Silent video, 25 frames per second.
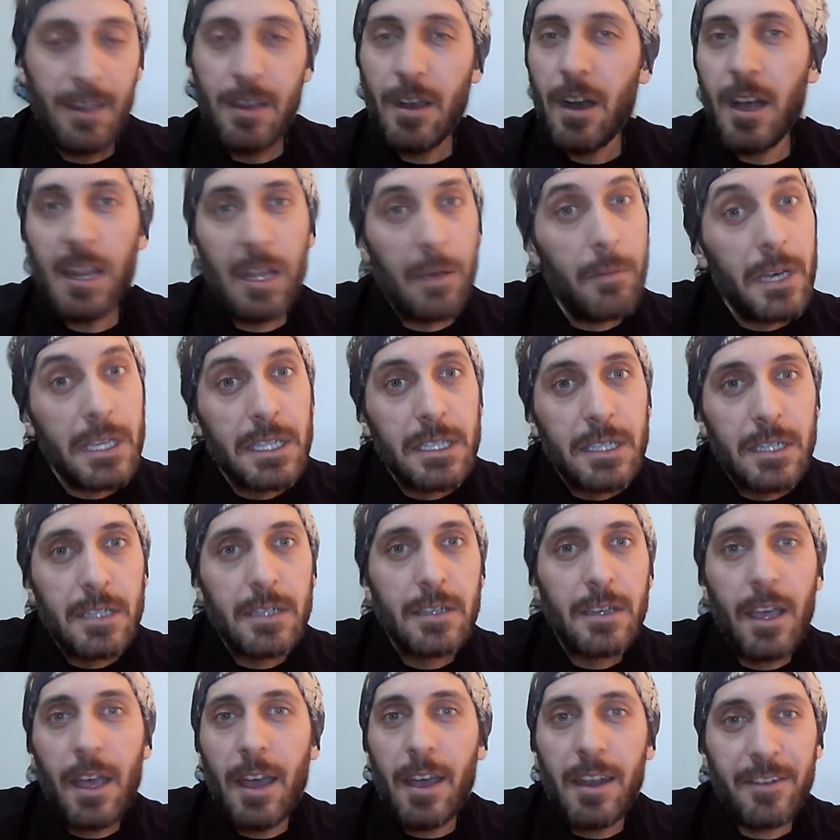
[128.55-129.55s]

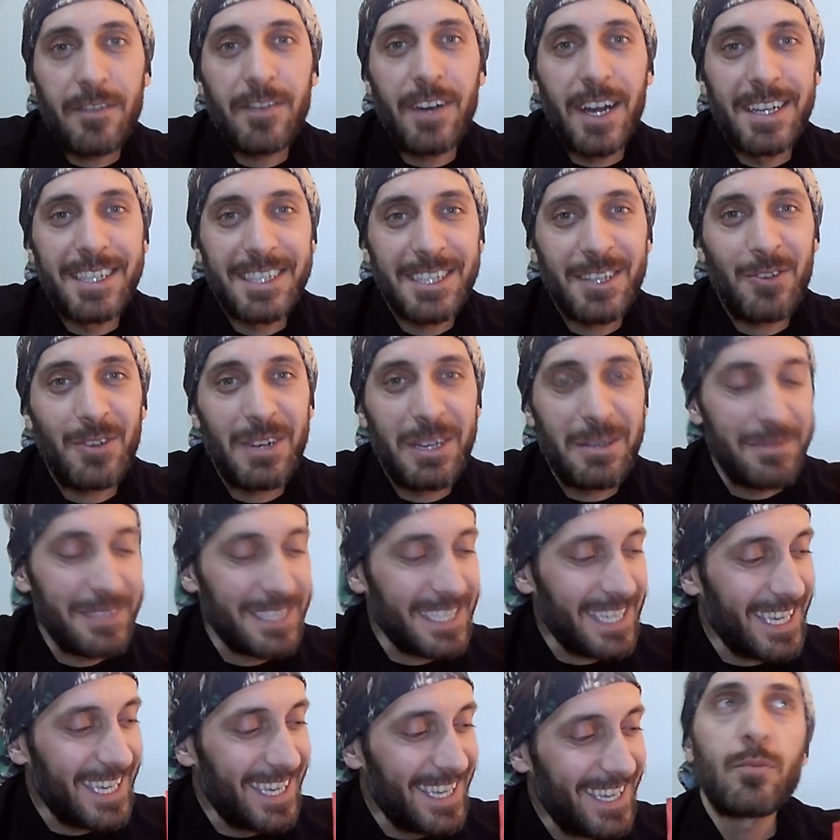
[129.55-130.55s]
Alamadık eğer varsa öyle bir
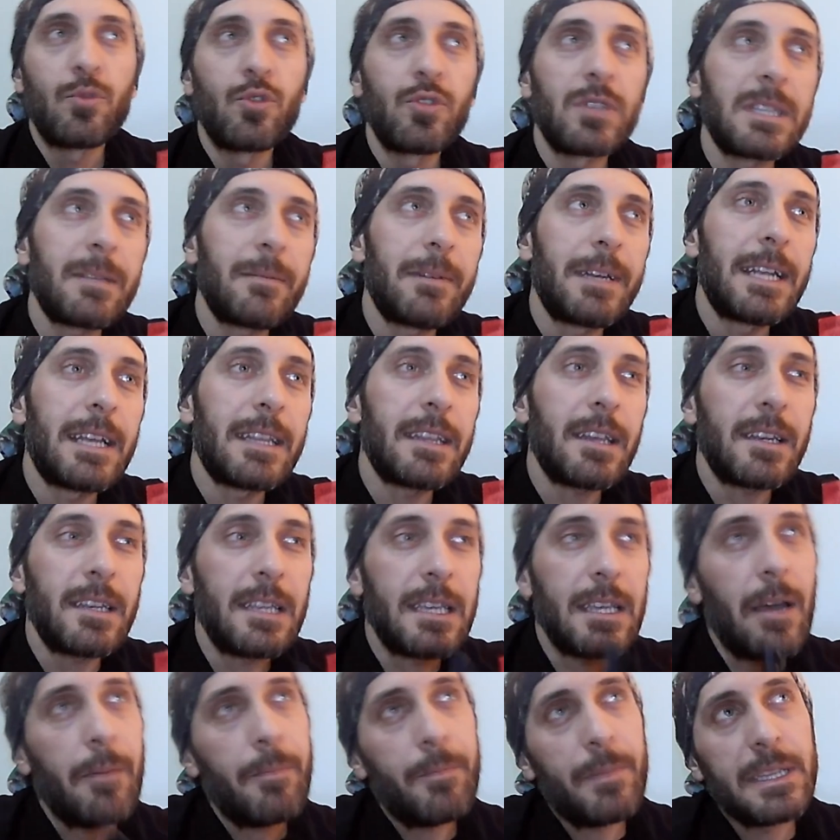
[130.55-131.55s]
şey. Muhtemelen
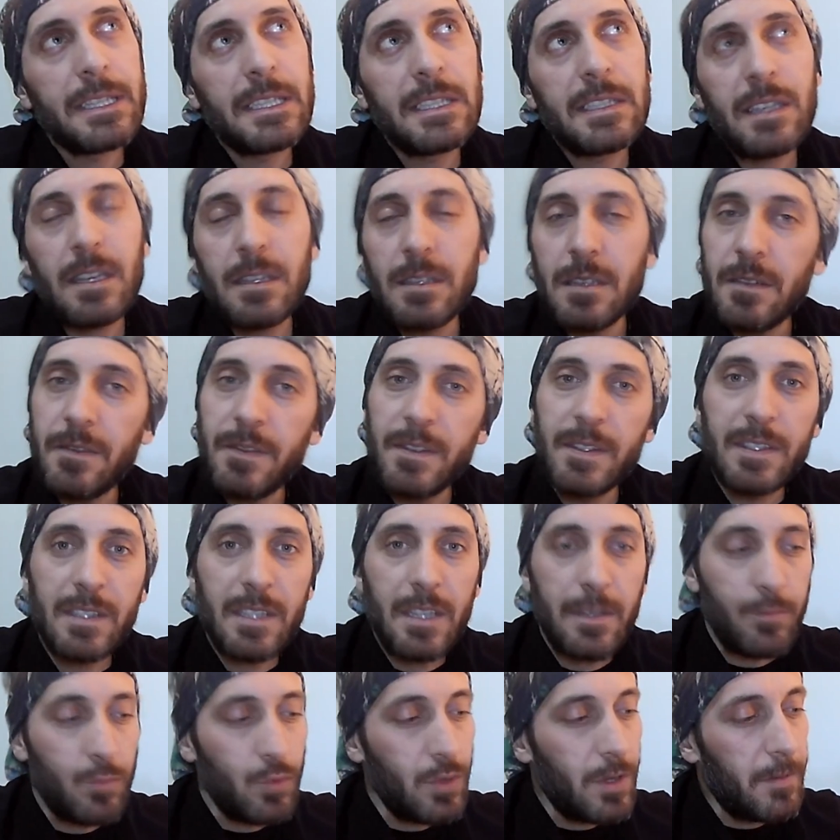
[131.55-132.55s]
hani yapmadıysan da
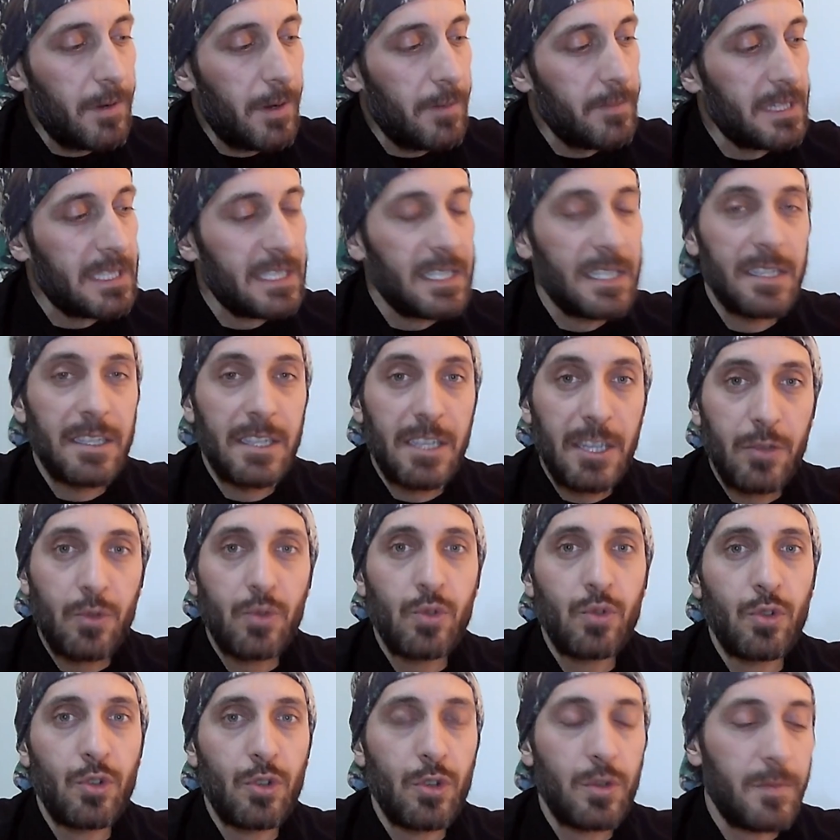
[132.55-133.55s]
fırsat bulamamıştır diye
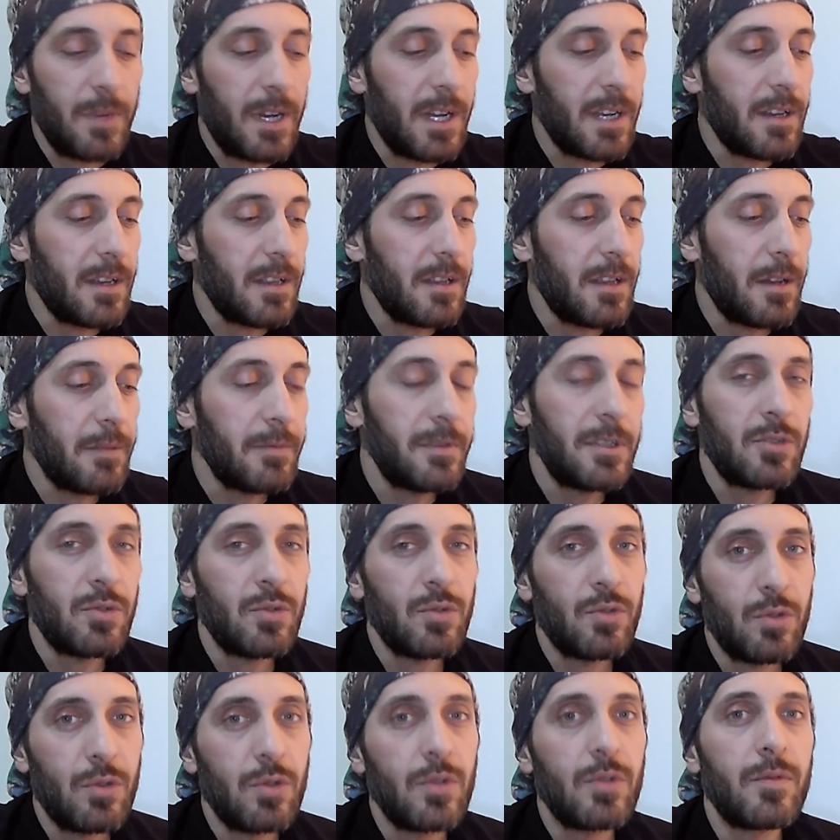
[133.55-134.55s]
düşünüyorum Hakan abi.
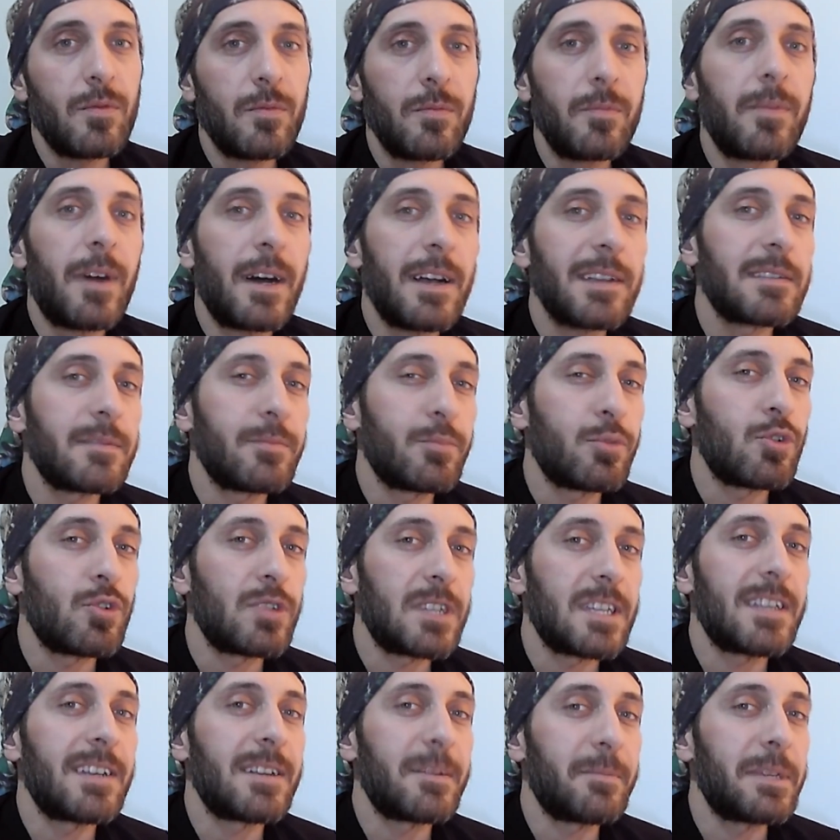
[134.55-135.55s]
Çünkü bazı
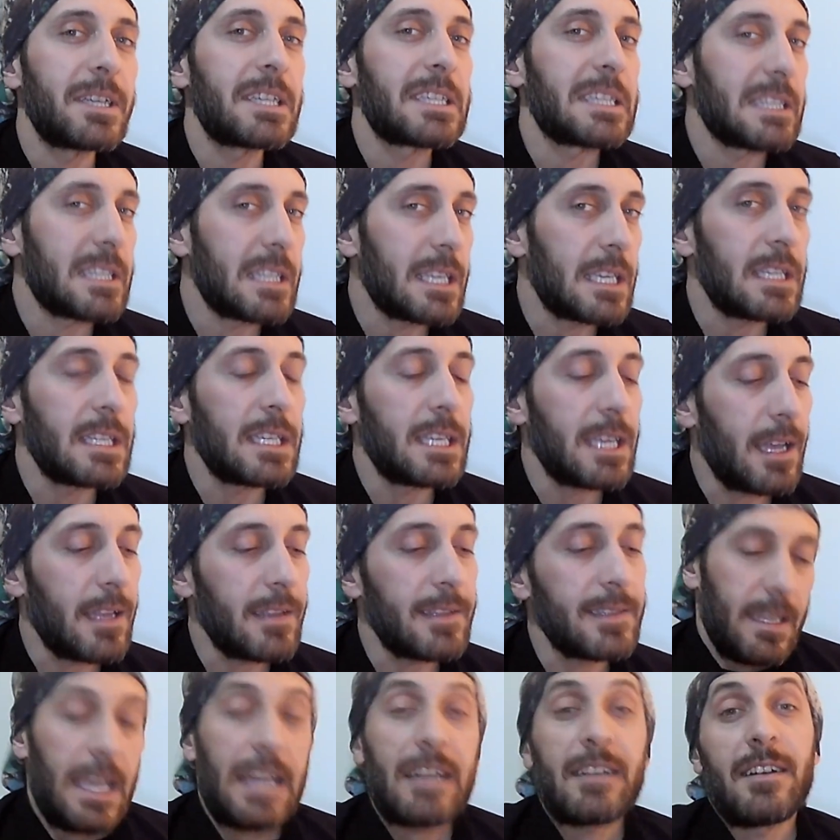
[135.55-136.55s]
projeler peşindeydi
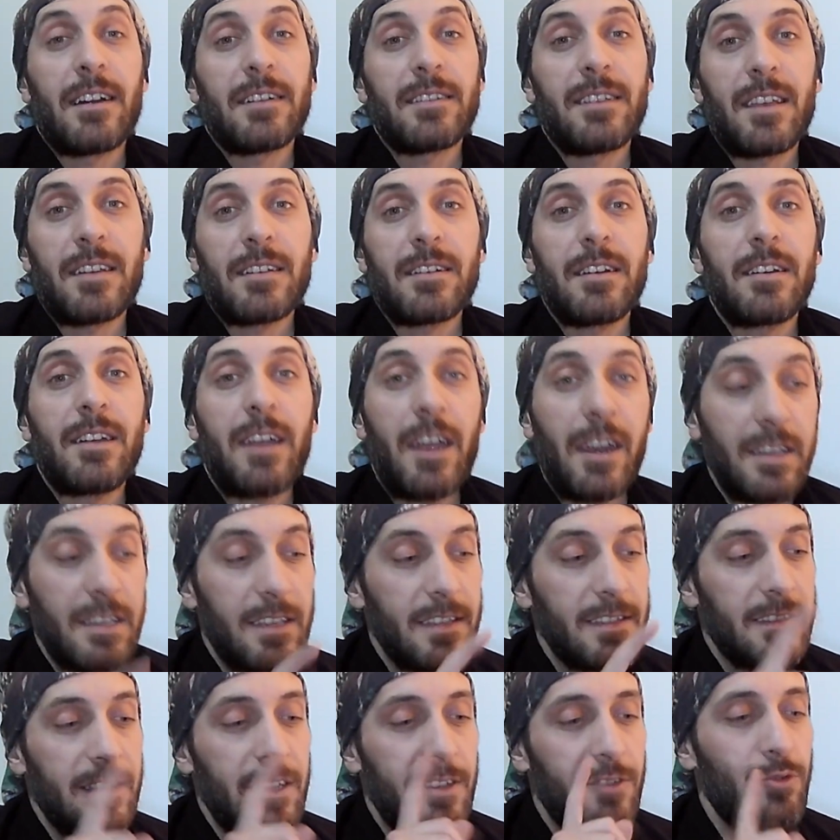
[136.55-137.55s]
kendisi. Tekrar tekrar
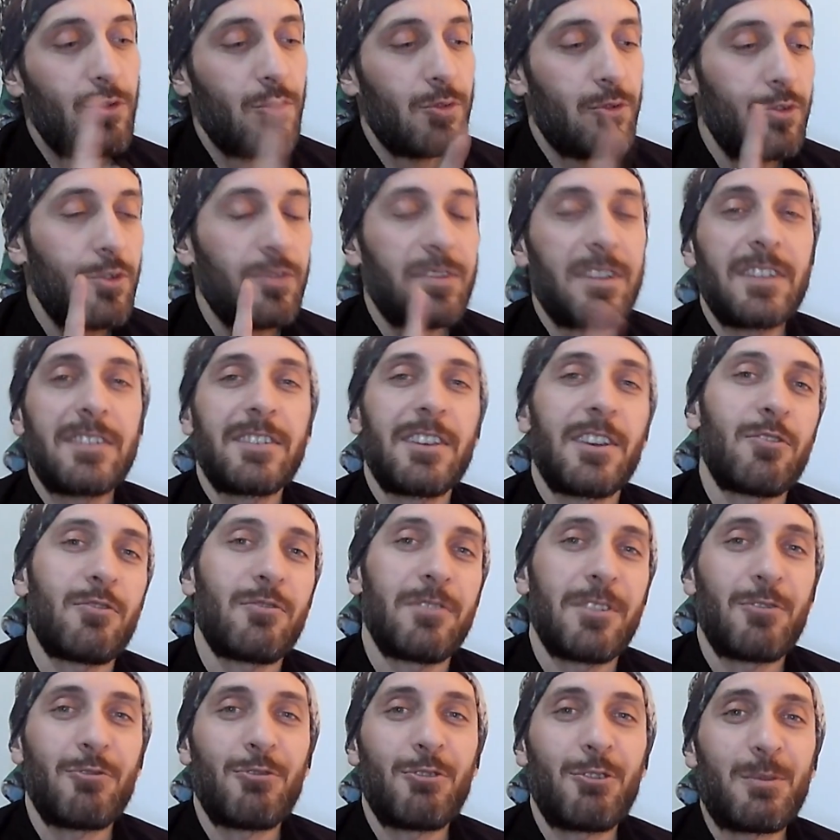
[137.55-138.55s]
herkese çok çok
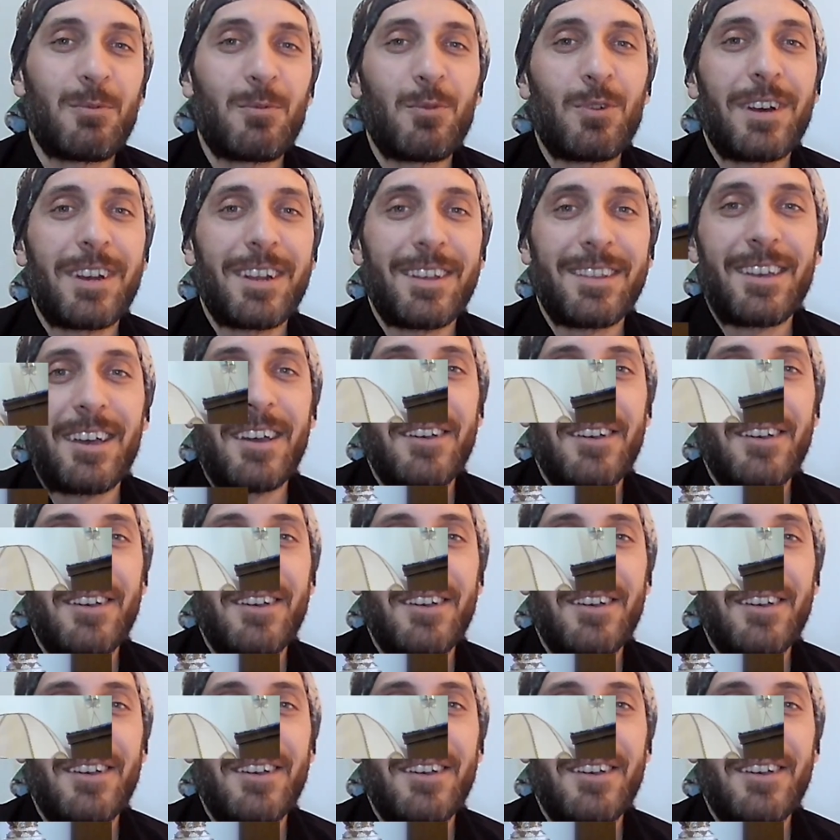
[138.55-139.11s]
teşekkür ediyorum bu arada.